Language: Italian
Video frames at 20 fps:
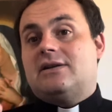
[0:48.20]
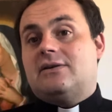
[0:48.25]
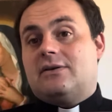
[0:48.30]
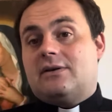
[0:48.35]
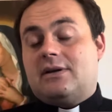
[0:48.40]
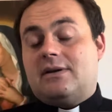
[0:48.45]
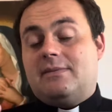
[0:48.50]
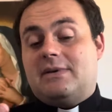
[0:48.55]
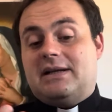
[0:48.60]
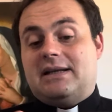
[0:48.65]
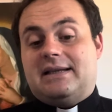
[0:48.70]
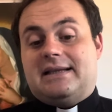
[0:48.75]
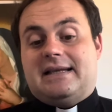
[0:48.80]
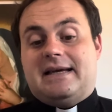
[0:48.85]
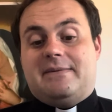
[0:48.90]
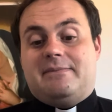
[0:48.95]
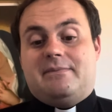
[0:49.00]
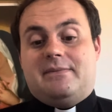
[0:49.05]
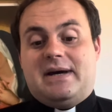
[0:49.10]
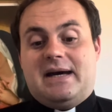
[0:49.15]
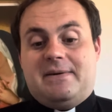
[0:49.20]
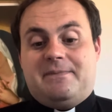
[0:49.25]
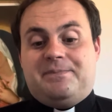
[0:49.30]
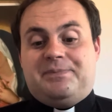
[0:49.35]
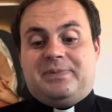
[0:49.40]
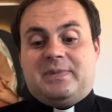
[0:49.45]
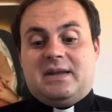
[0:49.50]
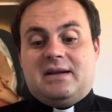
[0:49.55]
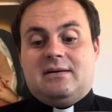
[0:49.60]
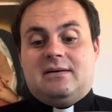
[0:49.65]
non rimanete in me.
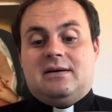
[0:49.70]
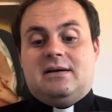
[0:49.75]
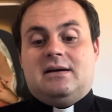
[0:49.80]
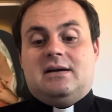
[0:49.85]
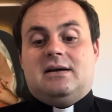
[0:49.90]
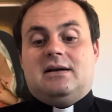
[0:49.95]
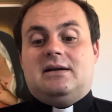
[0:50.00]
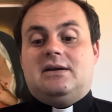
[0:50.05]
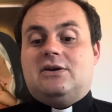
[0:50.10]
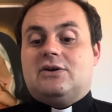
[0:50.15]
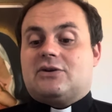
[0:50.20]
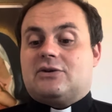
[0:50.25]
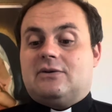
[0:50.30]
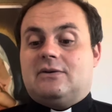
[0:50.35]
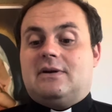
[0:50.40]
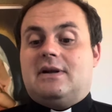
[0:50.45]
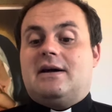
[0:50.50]
Io sono